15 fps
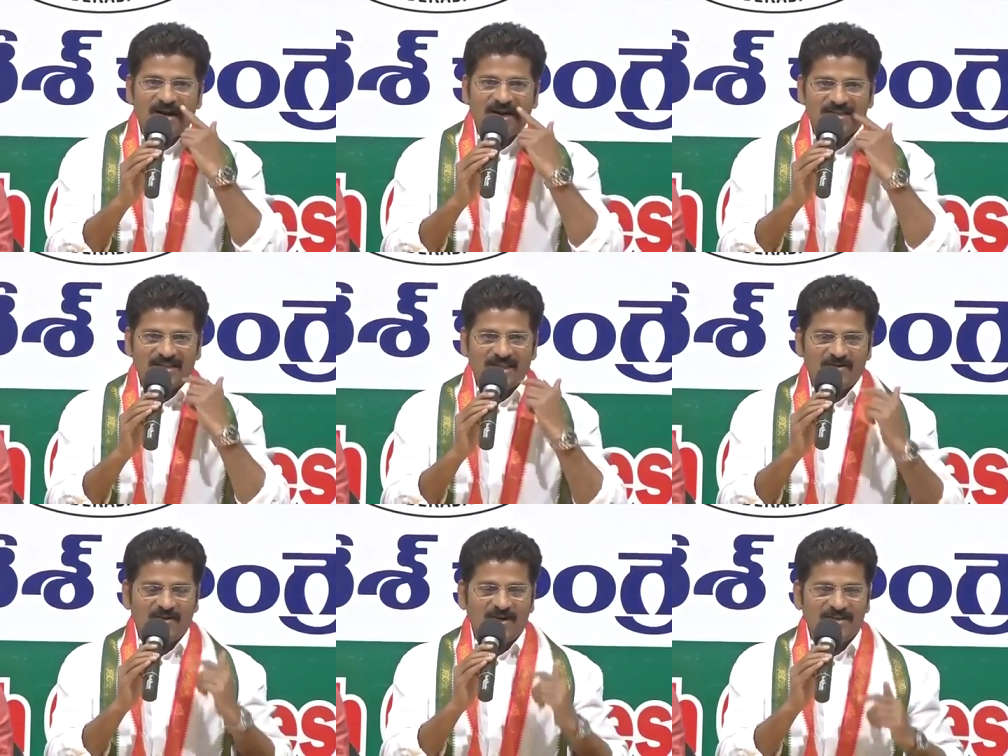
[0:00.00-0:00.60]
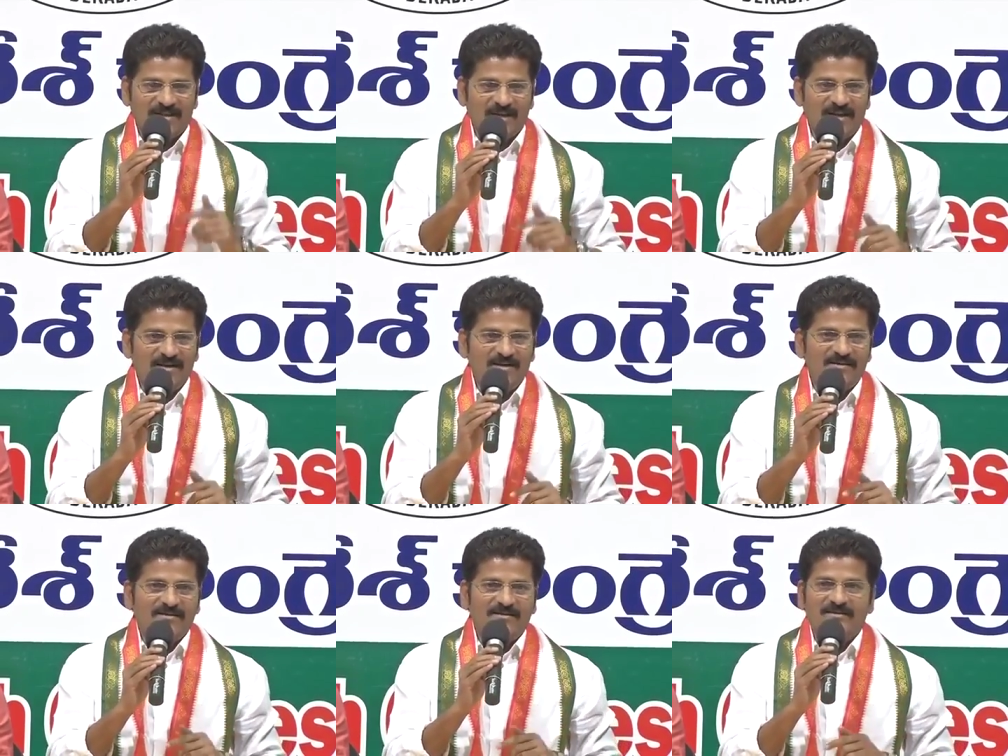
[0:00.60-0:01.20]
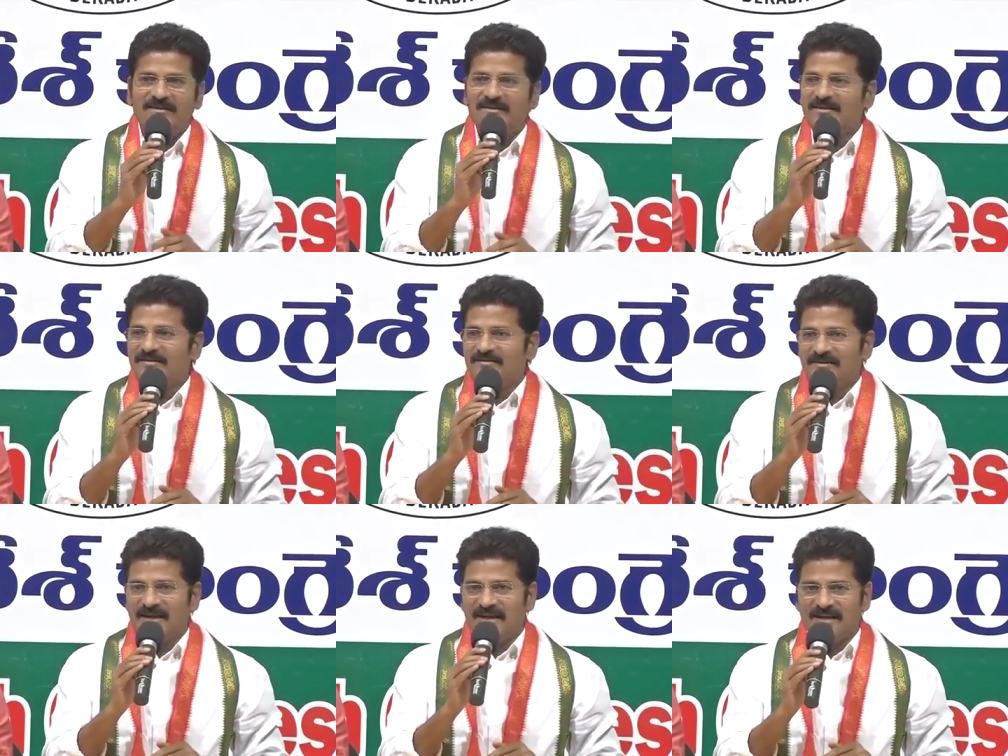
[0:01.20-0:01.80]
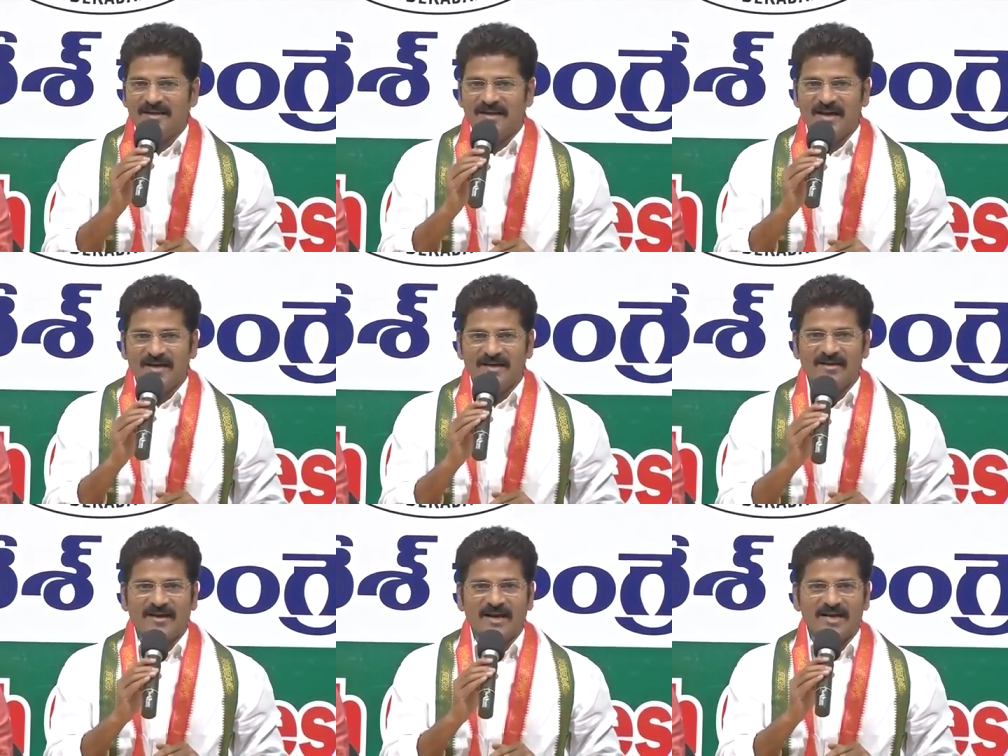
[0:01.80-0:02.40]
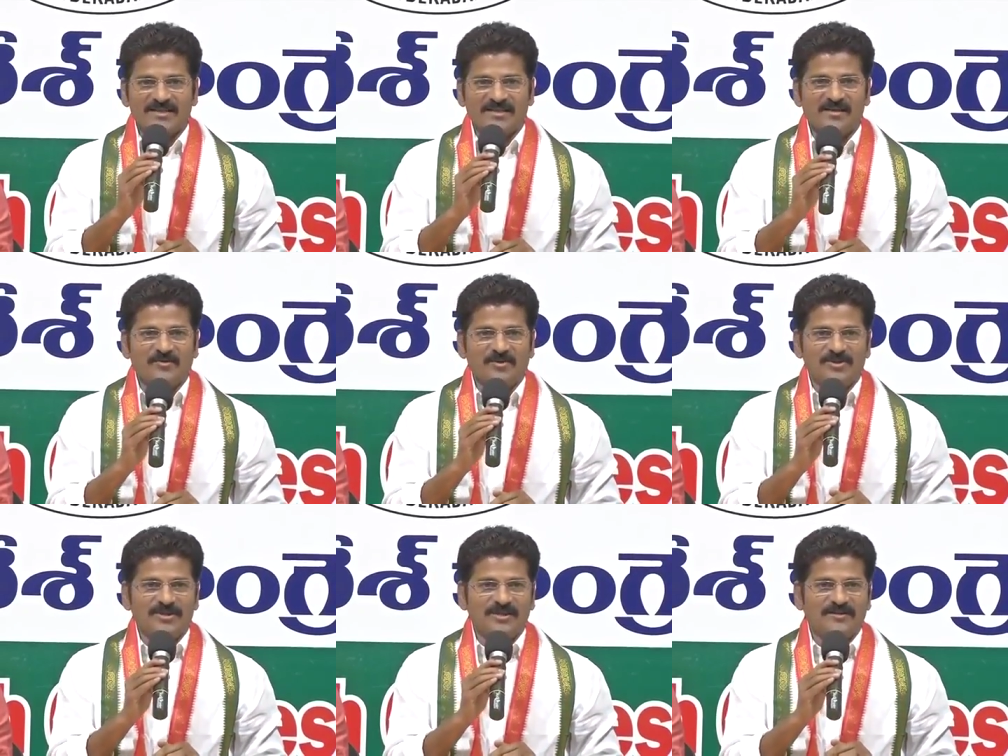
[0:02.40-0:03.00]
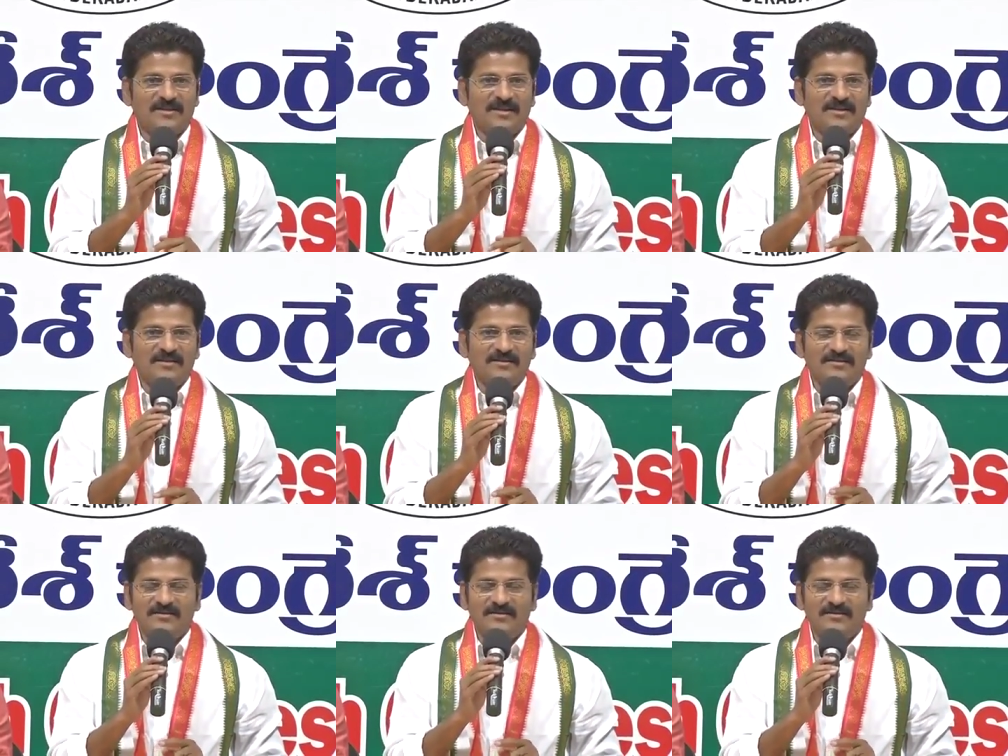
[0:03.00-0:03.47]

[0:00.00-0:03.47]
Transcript: ఆ తర్వాత తెలంగాణ రాష్ట్రం వచ్చింది